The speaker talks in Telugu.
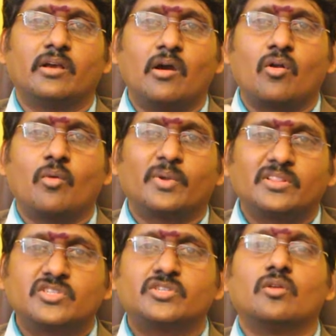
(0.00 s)
గౌరవ
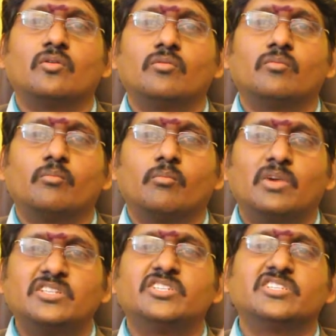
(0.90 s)
ప్రతిష్టలు
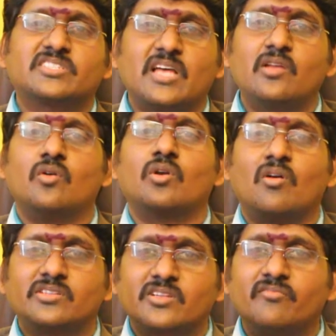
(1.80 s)
మంచి స్థాయిలో
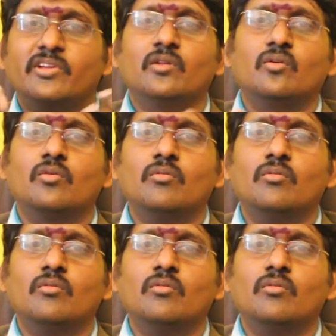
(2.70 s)
ఉండవలసిన వీళ్ళు